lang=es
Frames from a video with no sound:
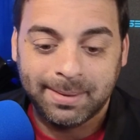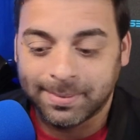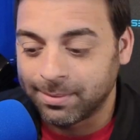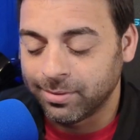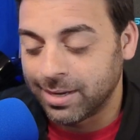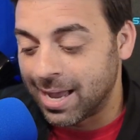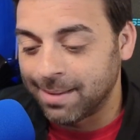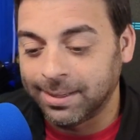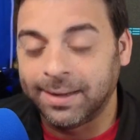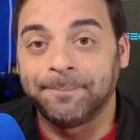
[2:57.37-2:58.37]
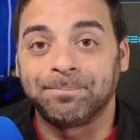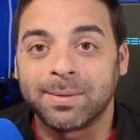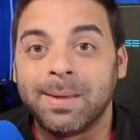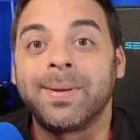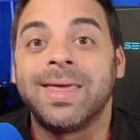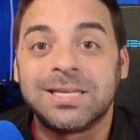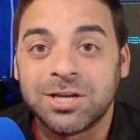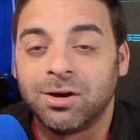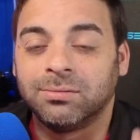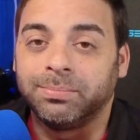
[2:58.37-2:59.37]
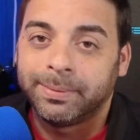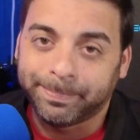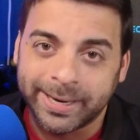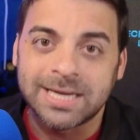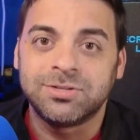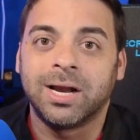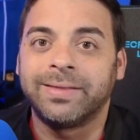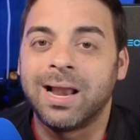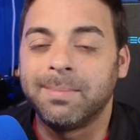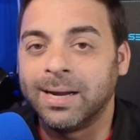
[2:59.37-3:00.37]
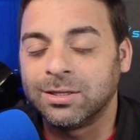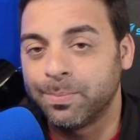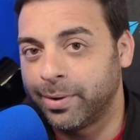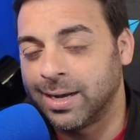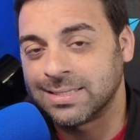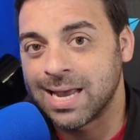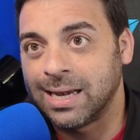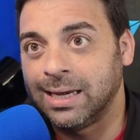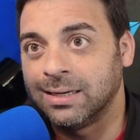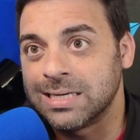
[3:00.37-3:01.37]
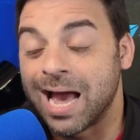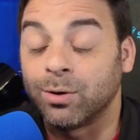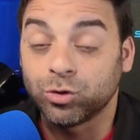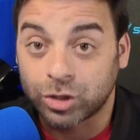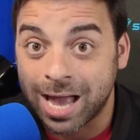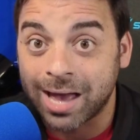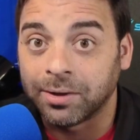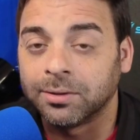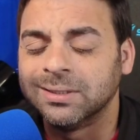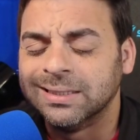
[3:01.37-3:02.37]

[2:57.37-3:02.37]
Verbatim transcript: mi, mi predicción, pienso que tal vez esto puede salir anunciado